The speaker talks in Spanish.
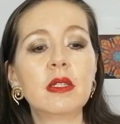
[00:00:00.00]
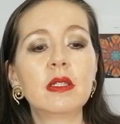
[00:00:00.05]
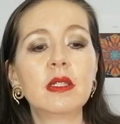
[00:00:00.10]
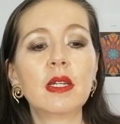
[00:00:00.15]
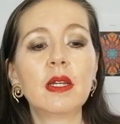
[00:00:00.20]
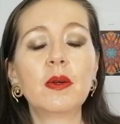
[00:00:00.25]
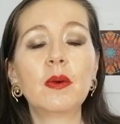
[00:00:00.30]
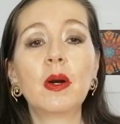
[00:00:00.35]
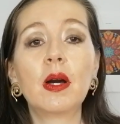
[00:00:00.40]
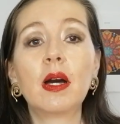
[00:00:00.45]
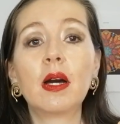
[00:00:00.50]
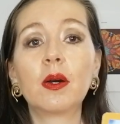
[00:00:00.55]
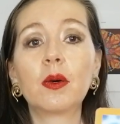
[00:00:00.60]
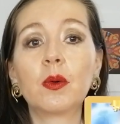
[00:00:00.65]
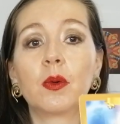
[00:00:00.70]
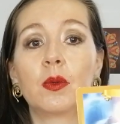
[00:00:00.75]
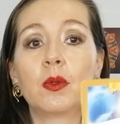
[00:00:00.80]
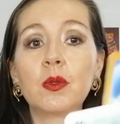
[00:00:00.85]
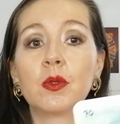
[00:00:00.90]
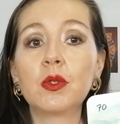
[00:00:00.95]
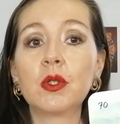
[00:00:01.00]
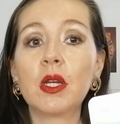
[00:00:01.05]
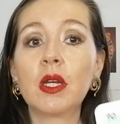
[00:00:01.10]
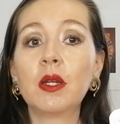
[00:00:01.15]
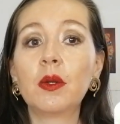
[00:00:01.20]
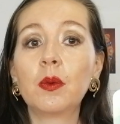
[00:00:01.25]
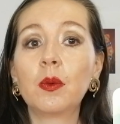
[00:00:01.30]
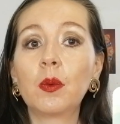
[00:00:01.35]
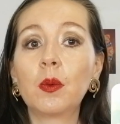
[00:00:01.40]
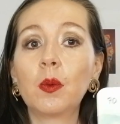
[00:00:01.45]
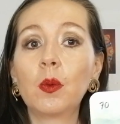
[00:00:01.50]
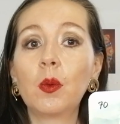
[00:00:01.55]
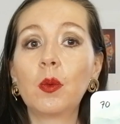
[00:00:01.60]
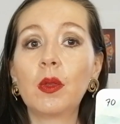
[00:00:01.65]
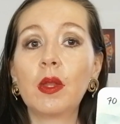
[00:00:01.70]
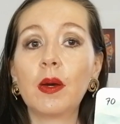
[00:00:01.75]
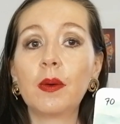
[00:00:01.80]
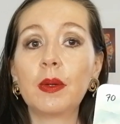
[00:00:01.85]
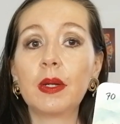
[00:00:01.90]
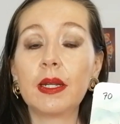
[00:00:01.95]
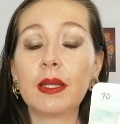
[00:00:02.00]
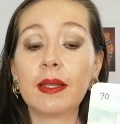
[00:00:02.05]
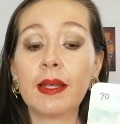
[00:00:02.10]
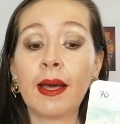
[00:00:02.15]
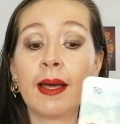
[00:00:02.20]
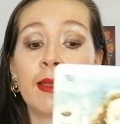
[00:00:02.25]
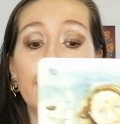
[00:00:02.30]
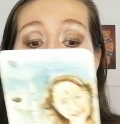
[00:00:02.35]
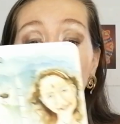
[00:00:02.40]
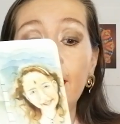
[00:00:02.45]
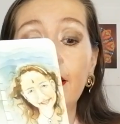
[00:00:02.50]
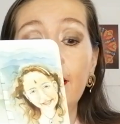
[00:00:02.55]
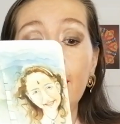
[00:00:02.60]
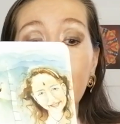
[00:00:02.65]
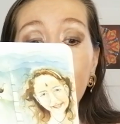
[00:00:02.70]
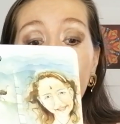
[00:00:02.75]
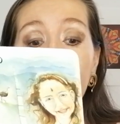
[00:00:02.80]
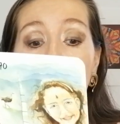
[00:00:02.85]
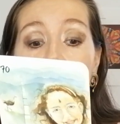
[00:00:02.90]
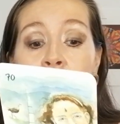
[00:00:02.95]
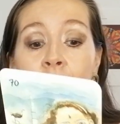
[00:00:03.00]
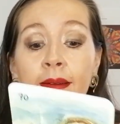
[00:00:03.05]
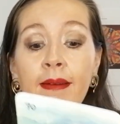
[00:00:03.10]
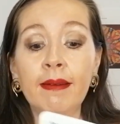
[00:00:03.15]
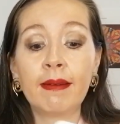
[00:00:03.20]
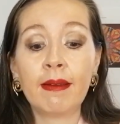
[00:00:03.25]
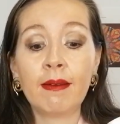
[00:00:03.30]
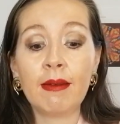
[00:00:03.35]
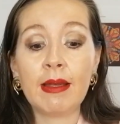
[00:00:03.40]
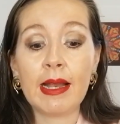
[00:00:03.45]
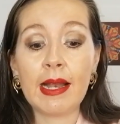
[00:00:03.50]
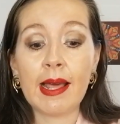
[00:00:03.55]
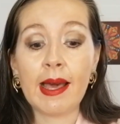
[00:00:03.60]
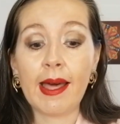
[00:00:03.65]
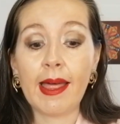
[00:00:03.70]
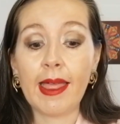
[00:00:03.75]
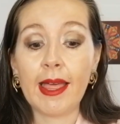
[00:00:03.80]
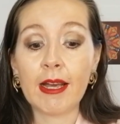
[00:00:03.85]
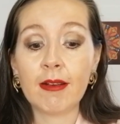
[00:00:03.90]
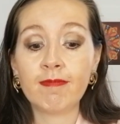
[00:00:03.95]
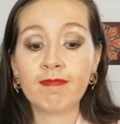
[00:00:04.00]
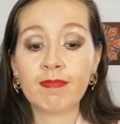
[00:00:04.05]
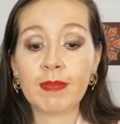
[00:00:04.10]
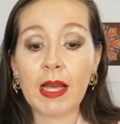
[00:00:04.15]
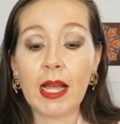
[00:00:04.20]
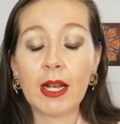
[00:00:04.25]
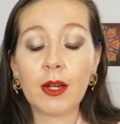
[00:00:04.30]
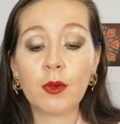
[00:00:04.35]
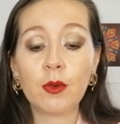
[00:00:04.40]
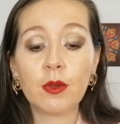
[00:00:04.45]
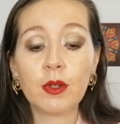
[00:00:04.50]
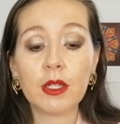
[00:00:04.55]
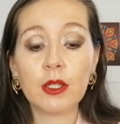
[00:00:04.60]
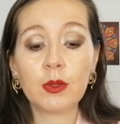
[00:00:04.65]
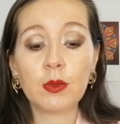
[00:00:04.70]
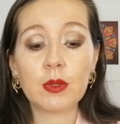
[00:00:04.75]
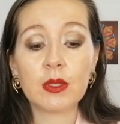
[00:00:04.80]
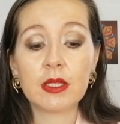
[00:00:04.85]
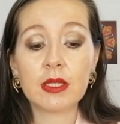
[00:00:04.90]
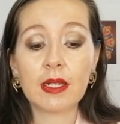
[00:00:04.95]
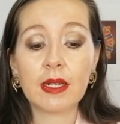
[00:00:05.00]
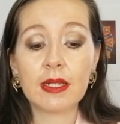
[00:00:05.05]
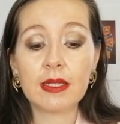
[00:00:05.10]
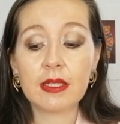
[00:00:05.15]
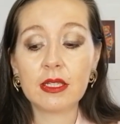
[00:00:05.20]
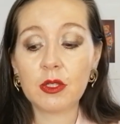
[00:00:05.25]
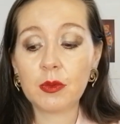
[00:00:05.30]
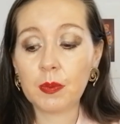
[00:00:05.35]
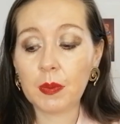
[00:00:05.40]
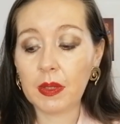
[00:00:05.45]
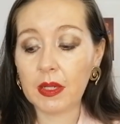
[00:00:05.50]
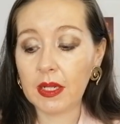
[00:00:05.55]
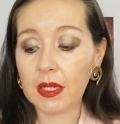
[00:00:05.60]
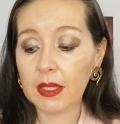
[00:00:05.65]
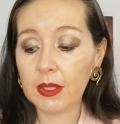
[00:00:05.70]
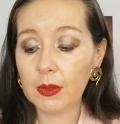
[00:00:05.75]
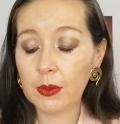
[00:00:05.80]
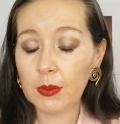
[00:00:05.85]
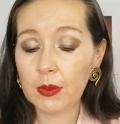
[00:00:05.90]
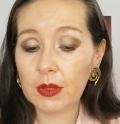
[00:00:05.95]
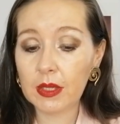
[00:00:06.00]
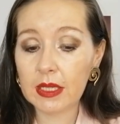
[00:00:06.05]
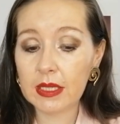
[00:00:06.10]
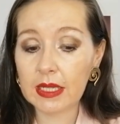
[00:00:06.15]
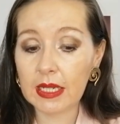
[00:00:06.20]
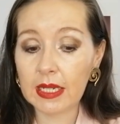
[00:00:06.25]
te lleva a conocer una verdad revelada. Algo que tú estabas esperando te